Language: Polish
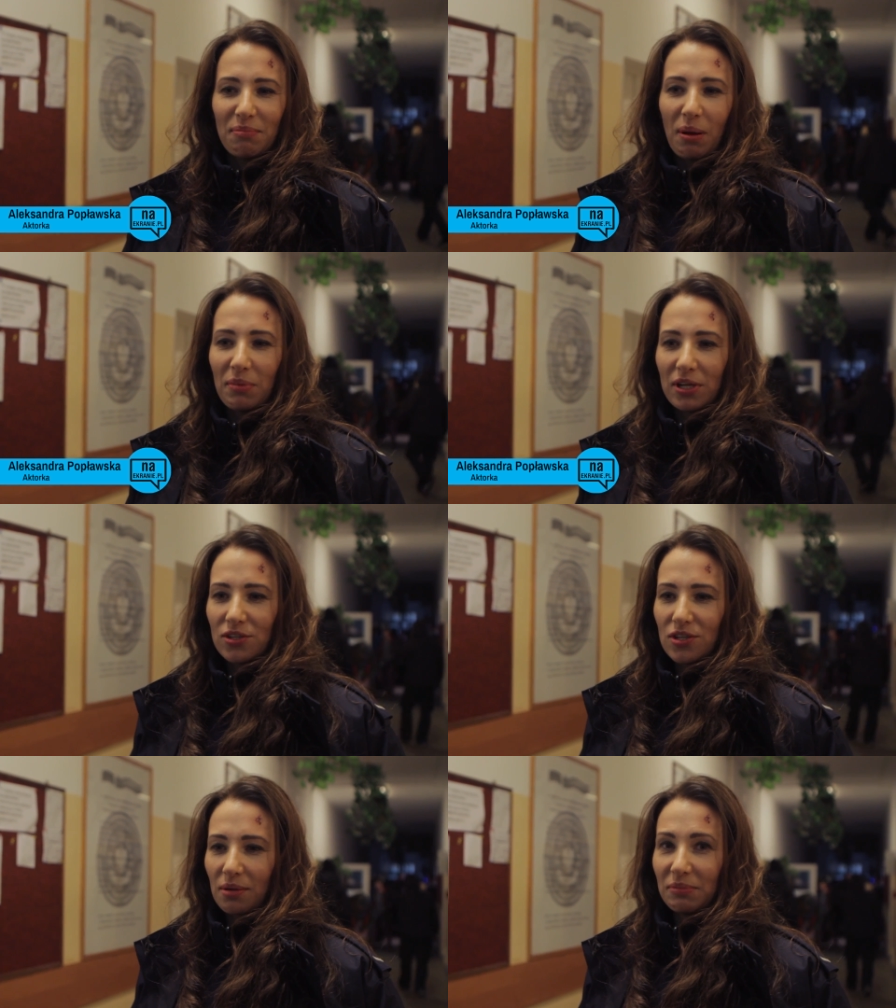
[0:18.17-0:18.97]
Ma
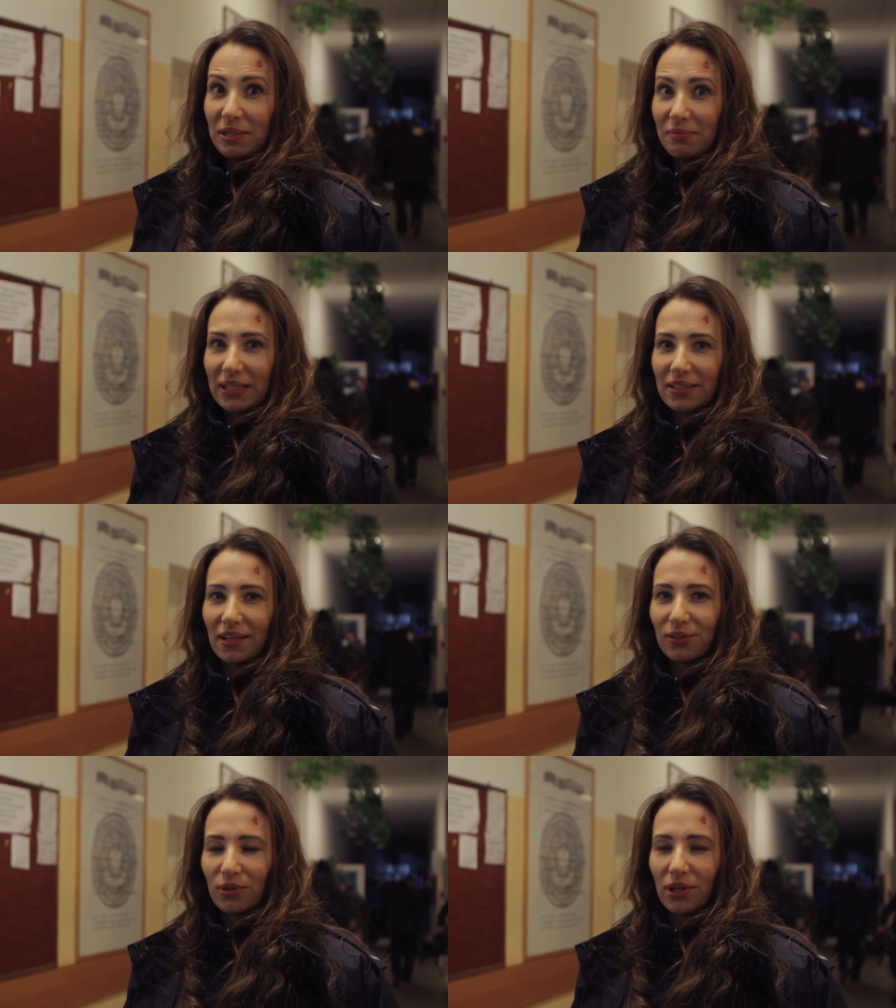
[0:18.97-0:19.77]
męża
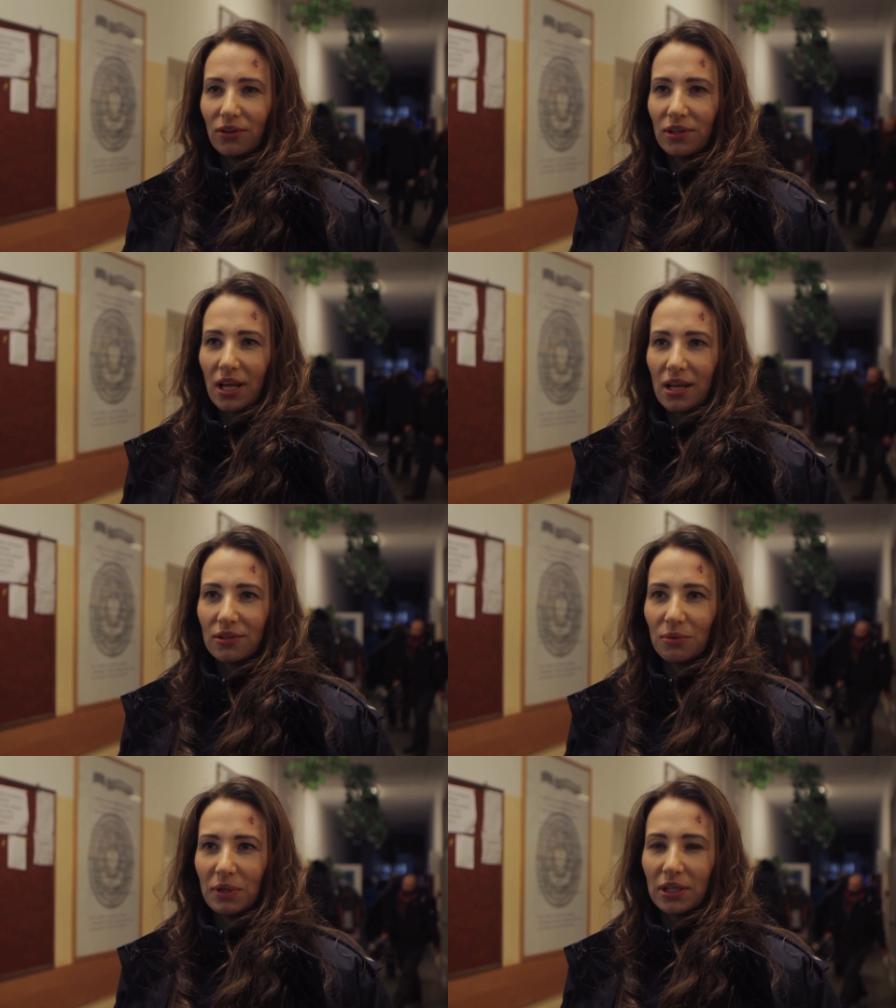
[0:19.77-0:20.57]
Milimetra, którego
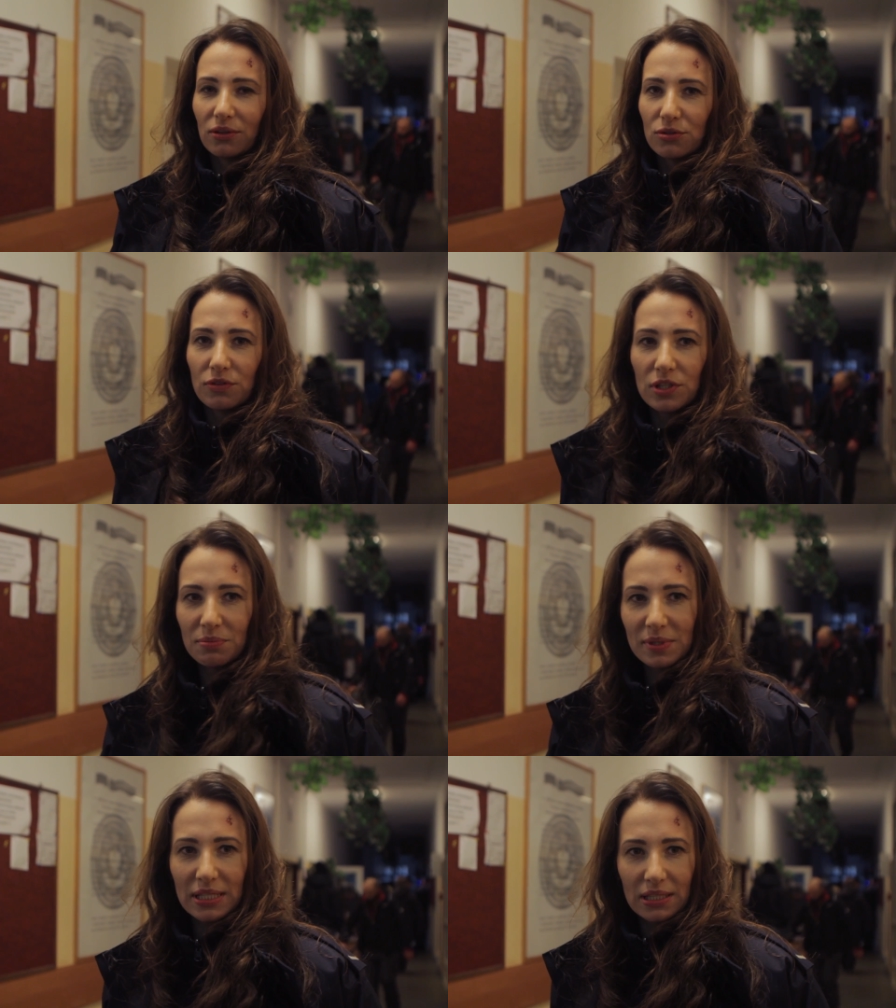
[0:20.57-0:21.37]
gra Tomek
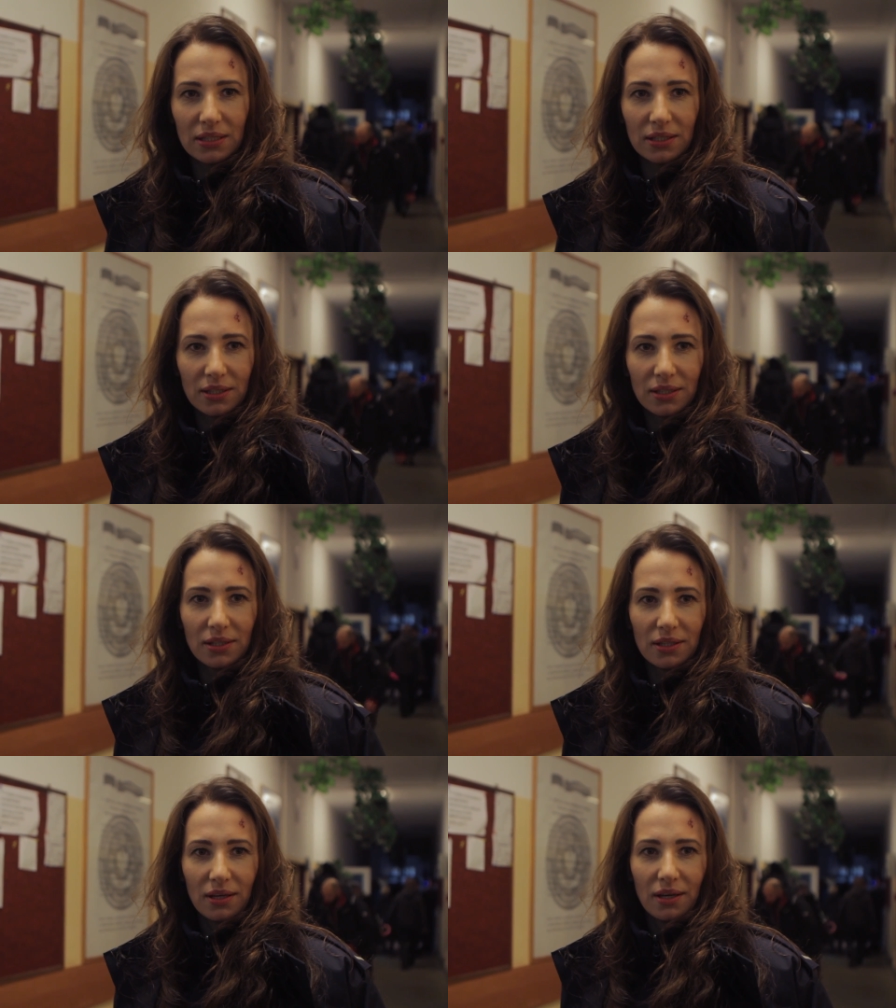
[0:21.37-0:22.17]
Oświęcimski
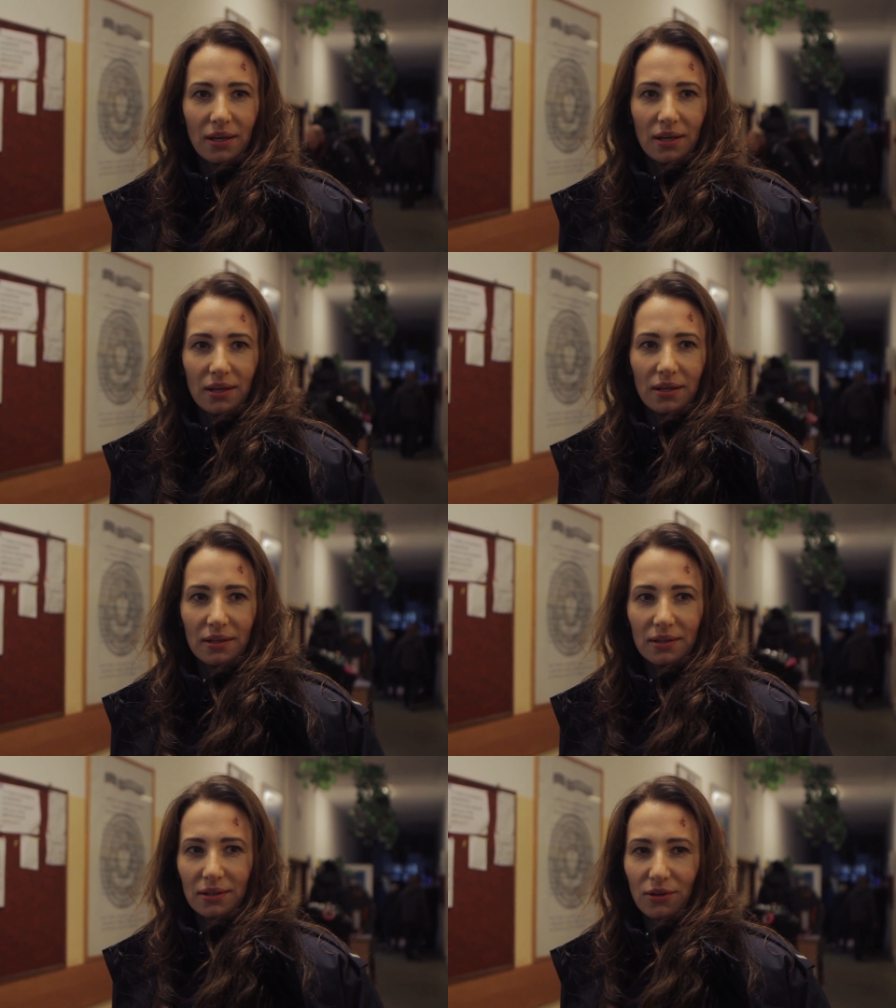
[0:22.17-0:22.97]
i
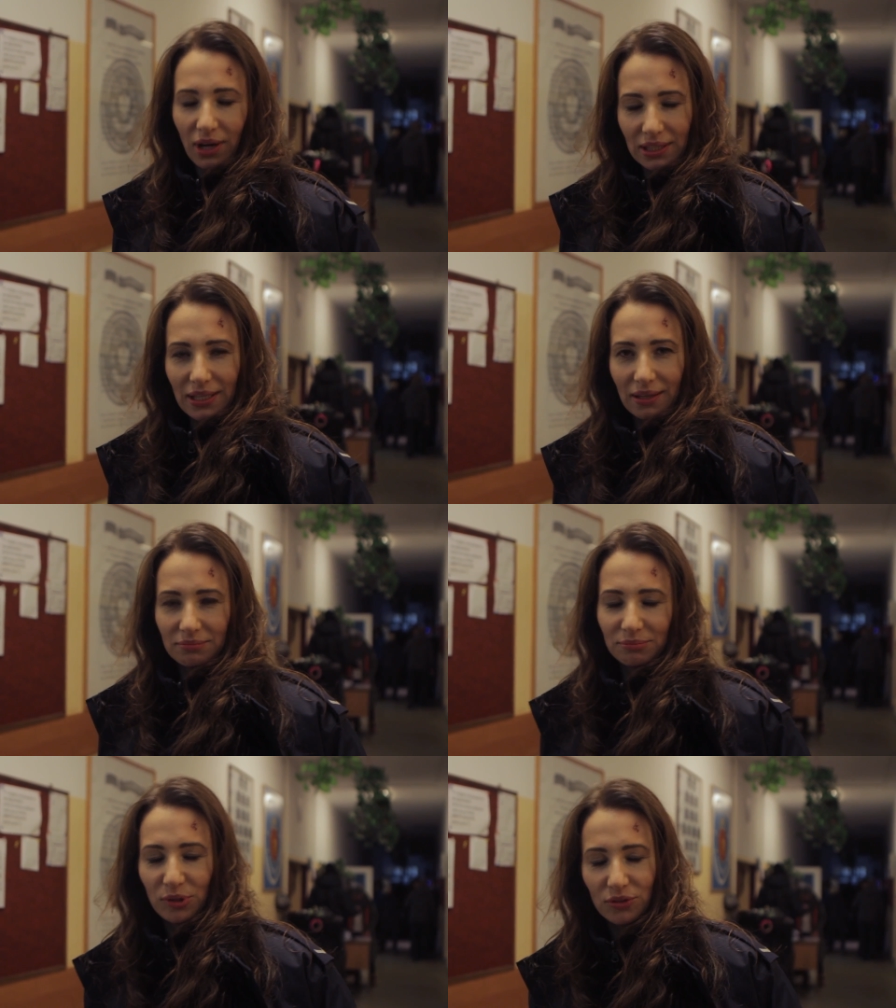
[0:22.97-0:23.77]
e, kochanka
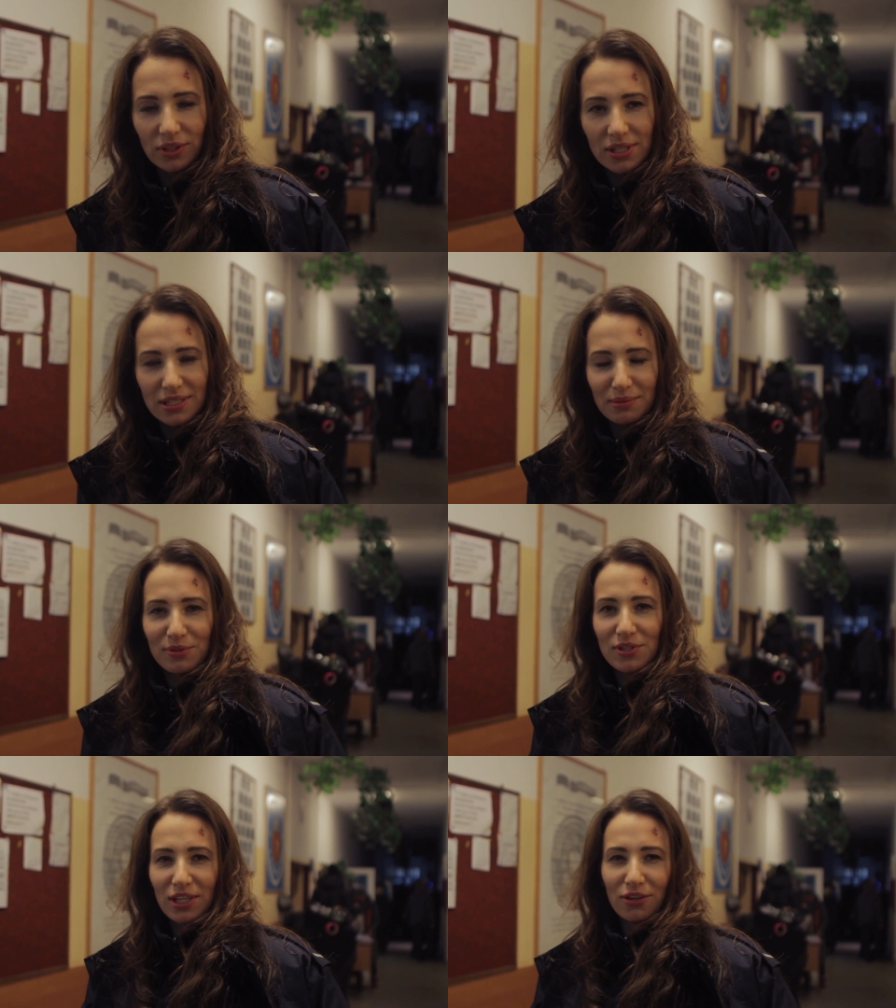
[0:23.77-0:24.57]
Piotra
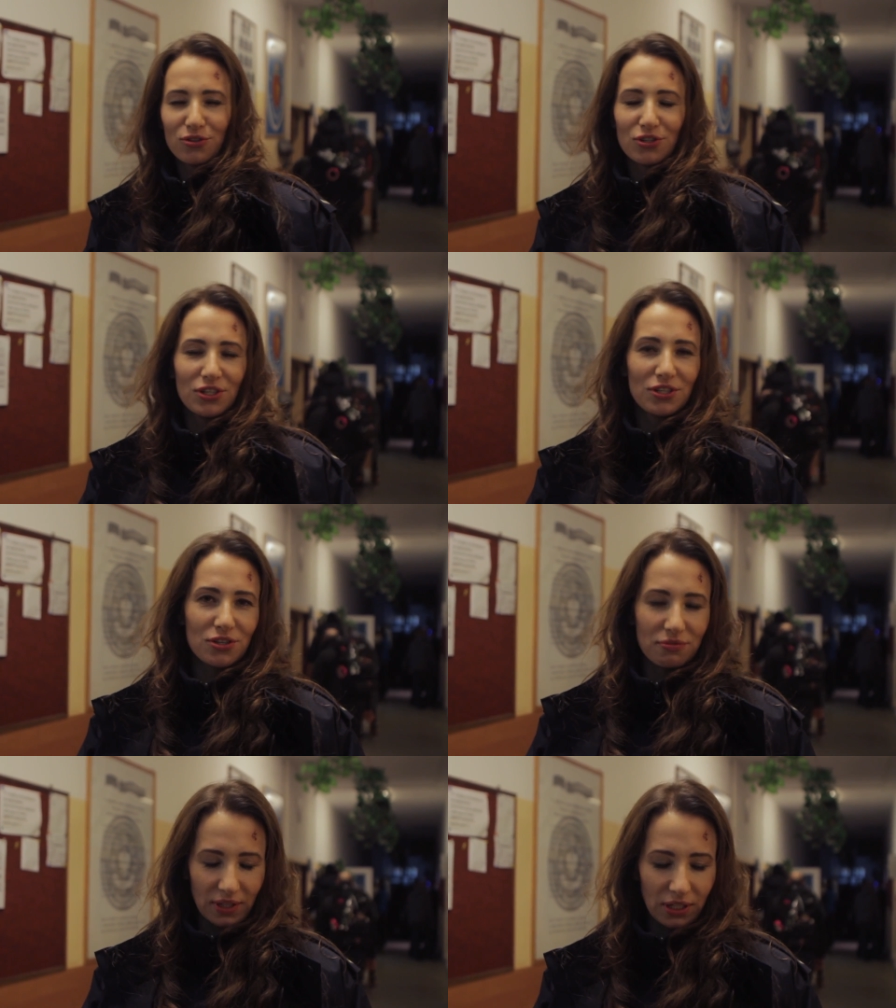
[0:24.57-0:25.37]
Stramowskiego,
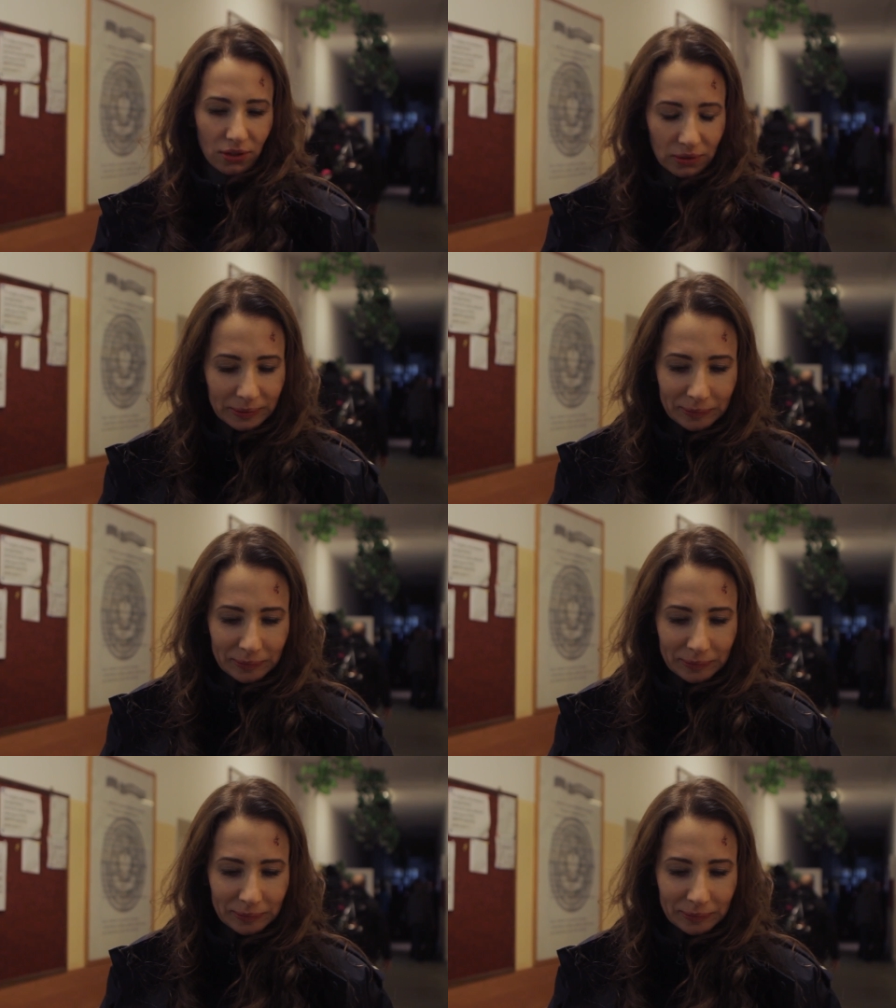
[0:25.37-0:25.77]
czyli Żywego.